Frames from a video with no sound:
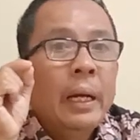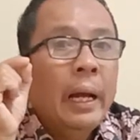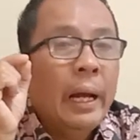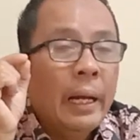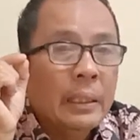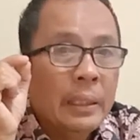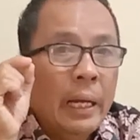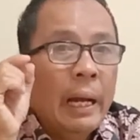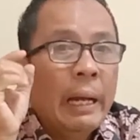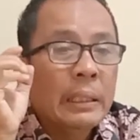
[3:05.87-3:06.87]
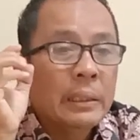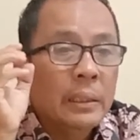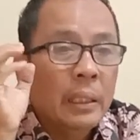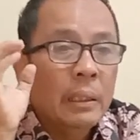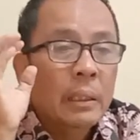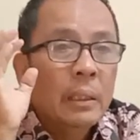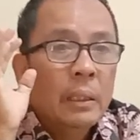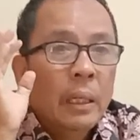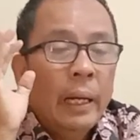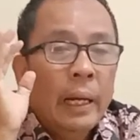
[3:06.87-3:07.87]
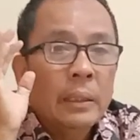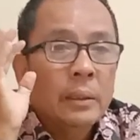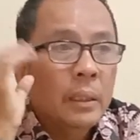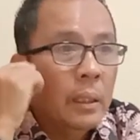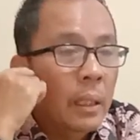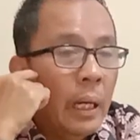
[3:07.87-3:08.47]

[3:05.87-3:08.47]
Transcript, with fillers: ha, ya hasil hasil